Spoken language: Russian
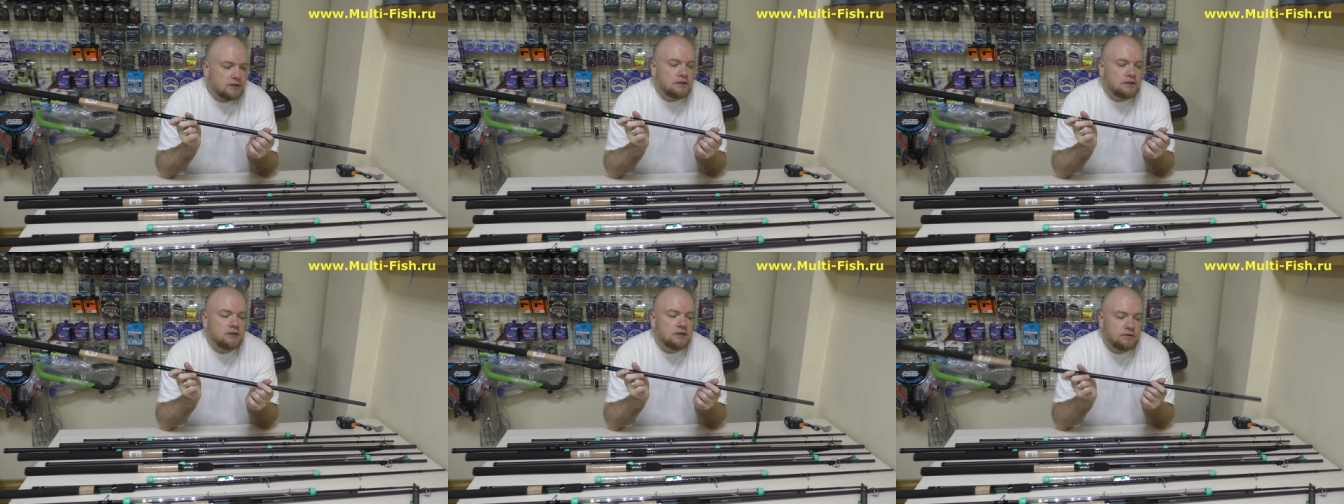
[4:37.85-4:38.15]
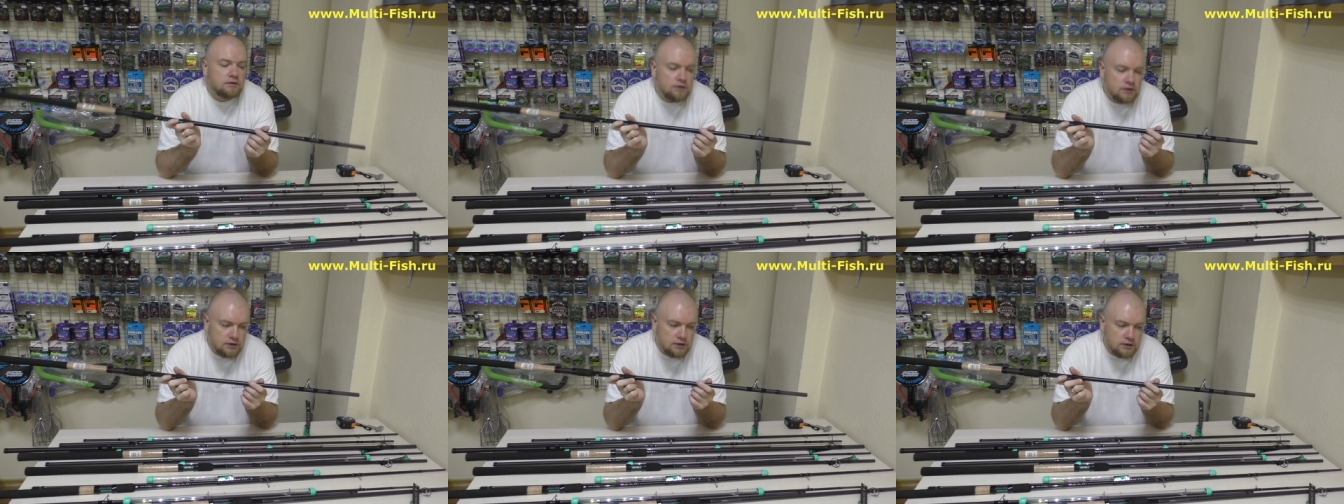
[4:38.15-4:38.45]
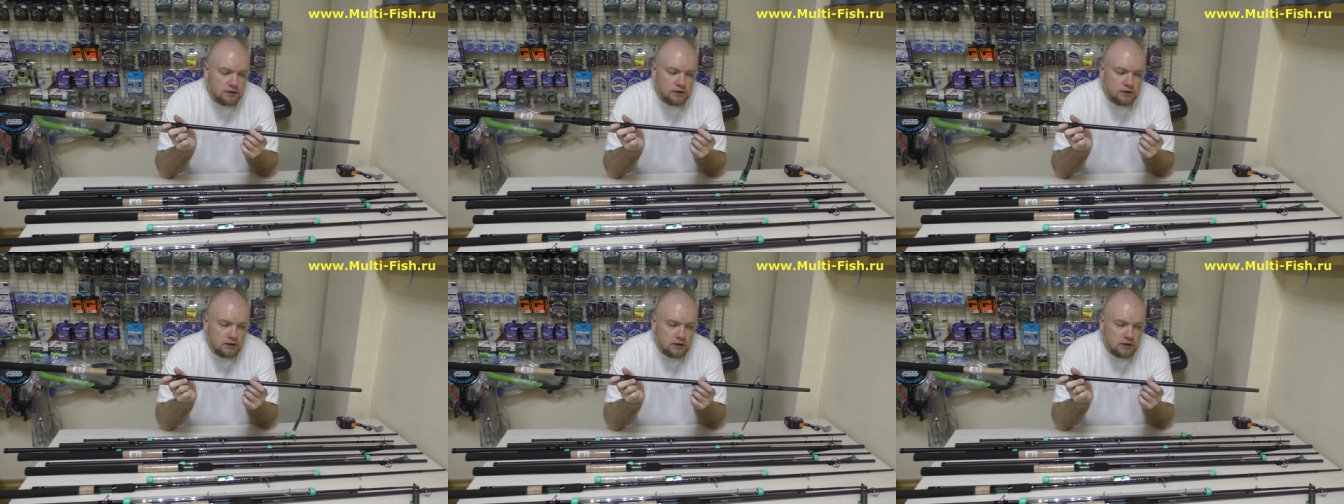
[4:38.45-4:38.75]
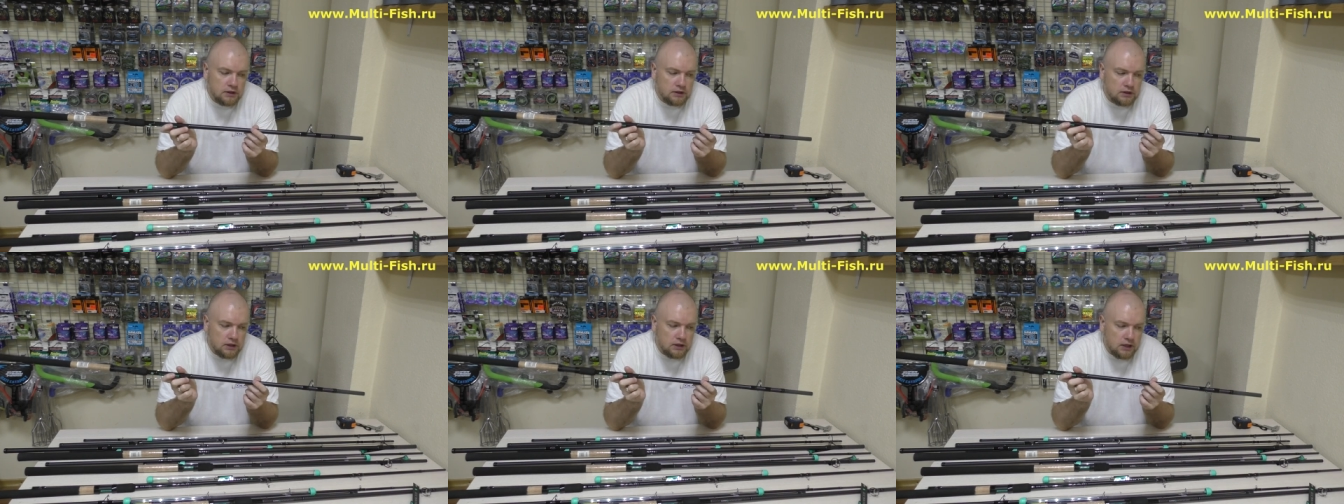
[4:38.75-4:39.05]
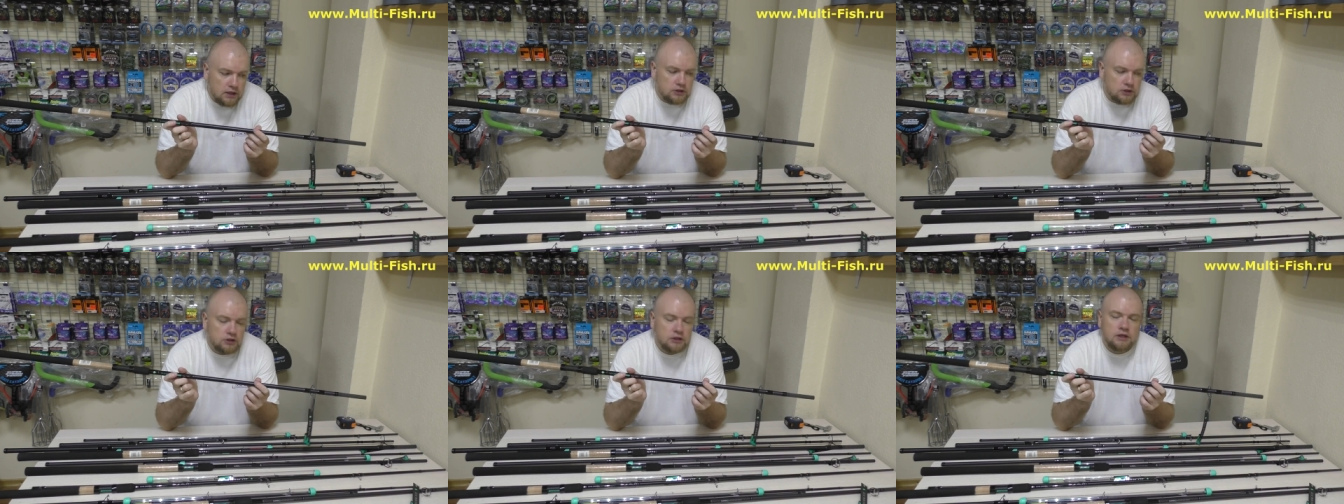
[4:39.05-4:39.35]
Действительно,
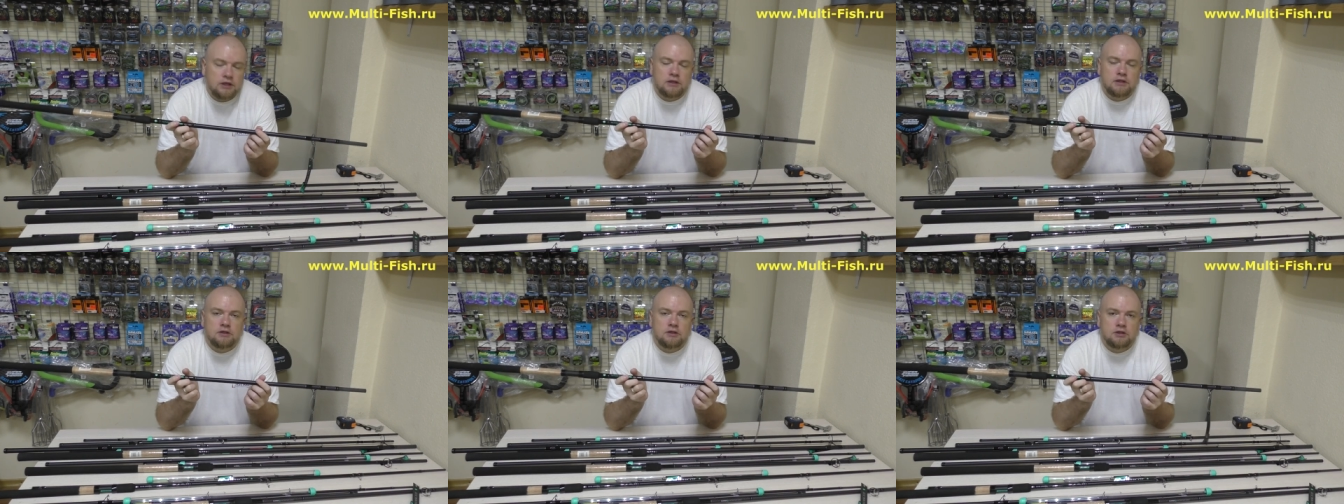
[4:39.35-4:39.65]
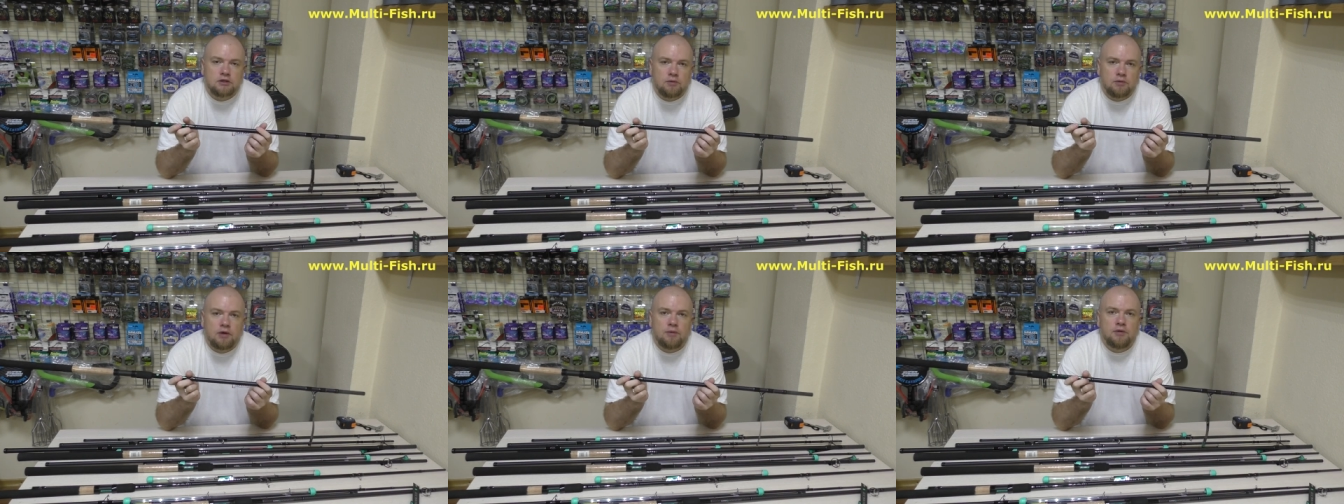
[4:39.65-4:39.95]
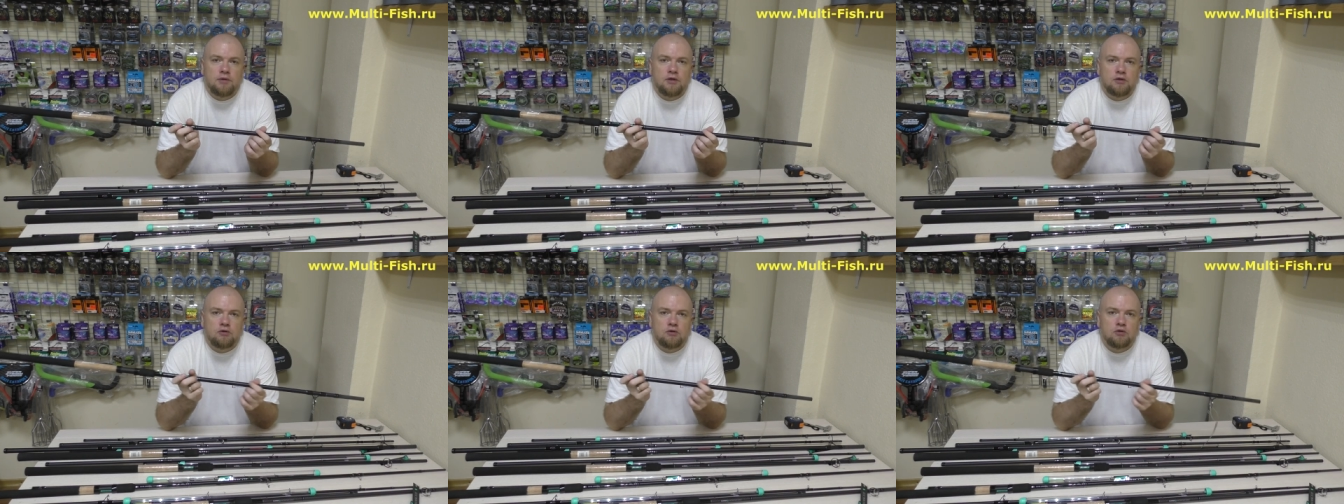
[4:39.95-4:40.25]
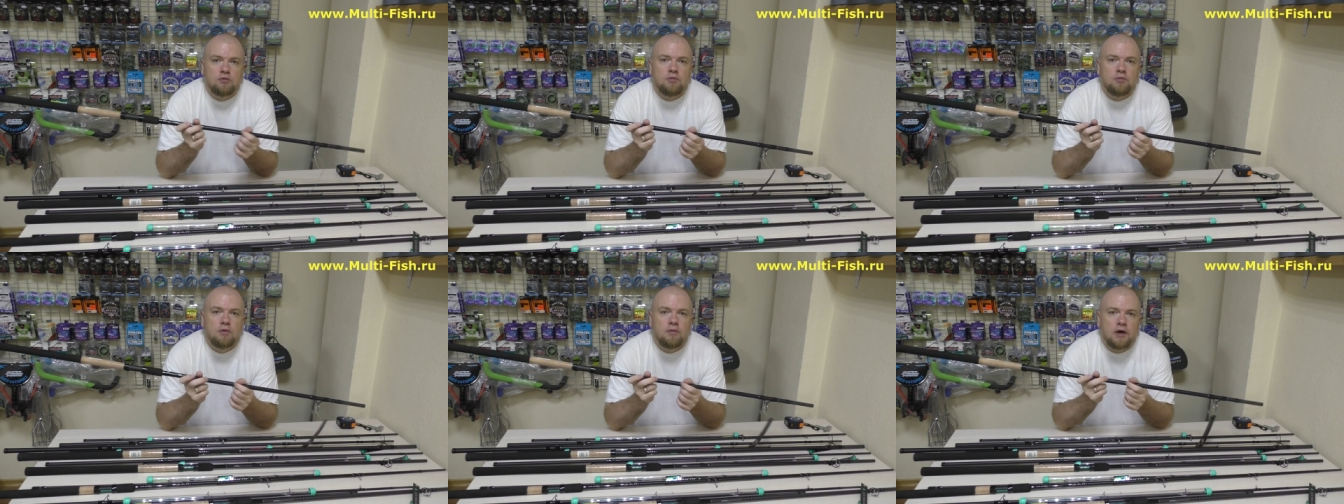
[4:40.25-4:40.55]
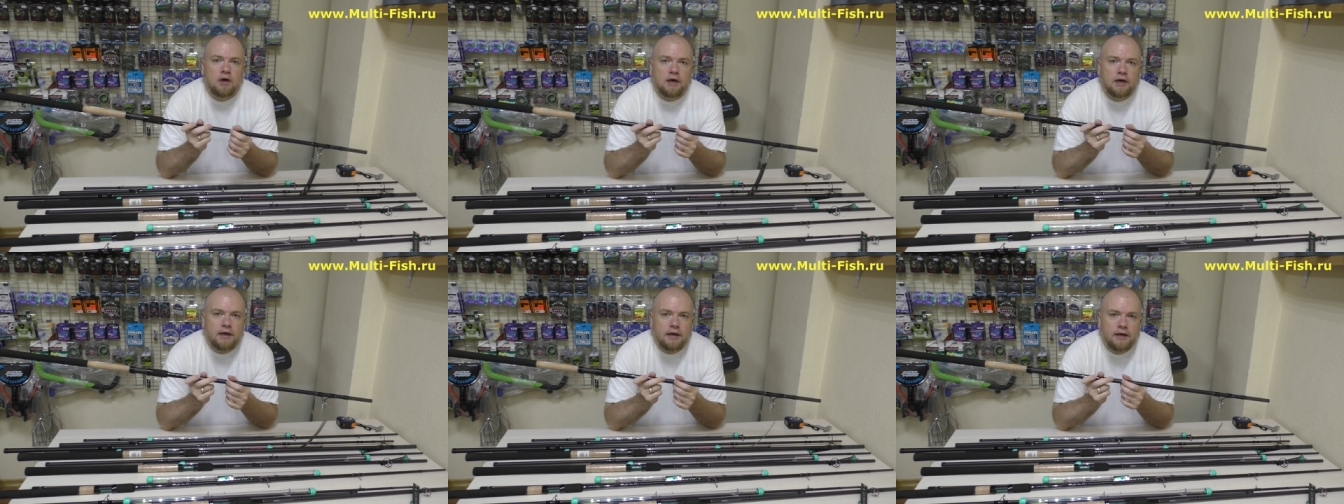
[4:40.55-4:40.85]
также этот же момент он
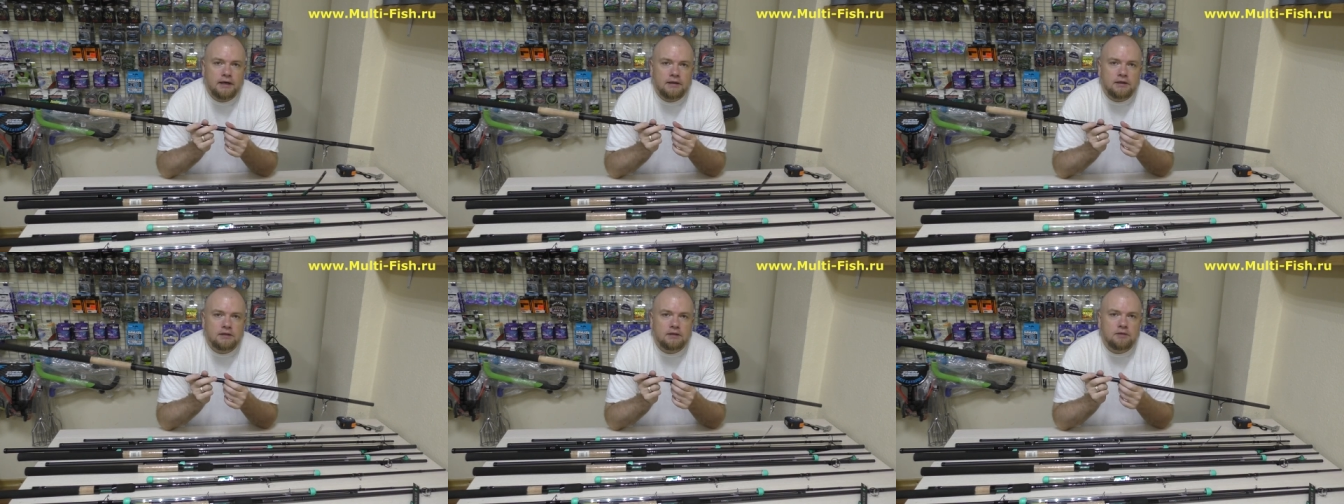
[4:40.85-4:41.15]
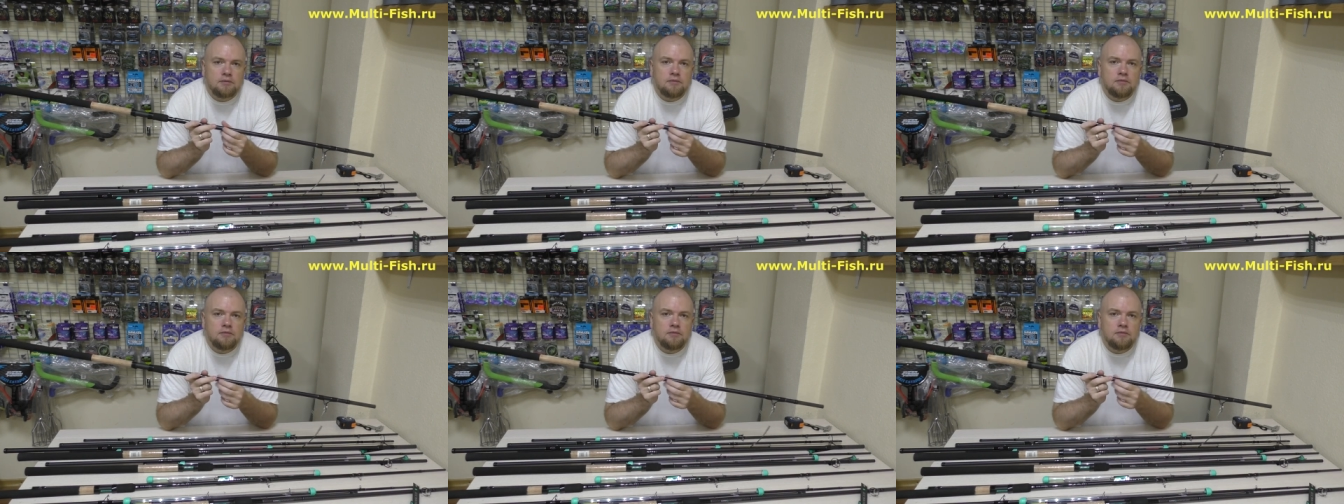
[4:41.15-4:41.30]
помогает,